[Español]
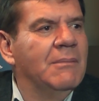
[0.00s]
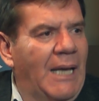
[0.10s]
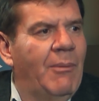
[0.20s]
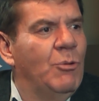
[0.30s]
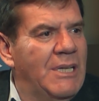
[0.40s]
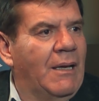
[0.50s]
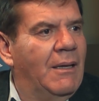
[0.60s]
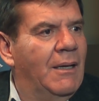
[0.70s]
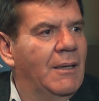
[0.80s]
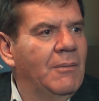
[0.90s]
déjame
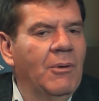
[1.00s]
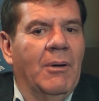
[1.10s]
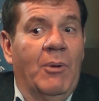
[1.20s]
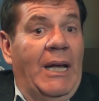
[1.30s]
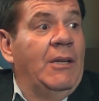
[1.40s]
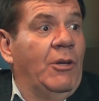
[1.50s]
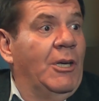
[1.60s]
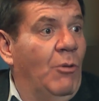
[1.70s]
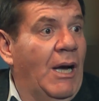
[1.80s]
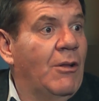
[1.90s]
escucharte, porque por ahí estoy
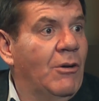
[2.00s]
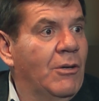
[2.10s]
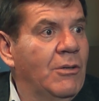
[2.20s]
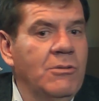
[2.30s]
equivocado. ¿no?